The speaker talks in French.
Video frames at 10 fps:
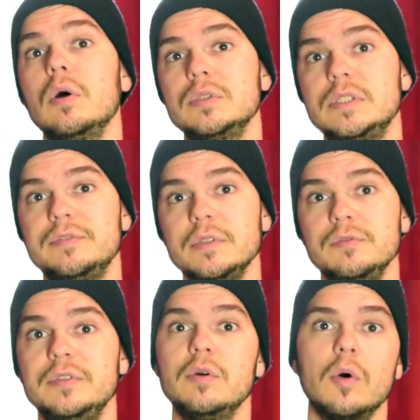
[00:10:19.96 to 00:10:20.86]
a aussi fait
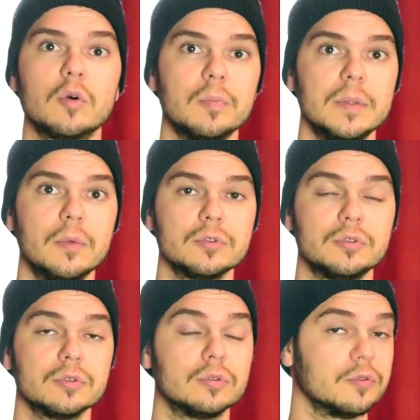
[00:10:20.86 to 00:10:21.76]
une vidéo en complément
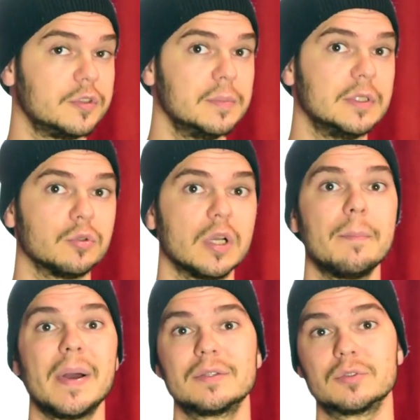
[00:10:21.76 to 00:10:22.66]
sur ce film et sur
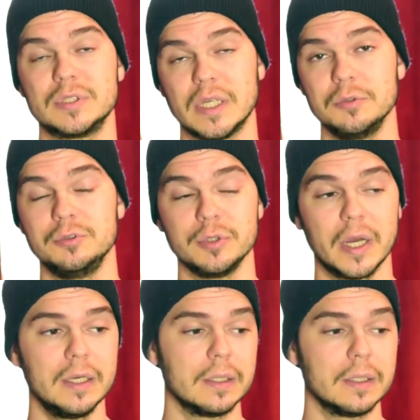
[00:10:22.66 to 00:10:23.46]
l'impact que ça a eu sur elle.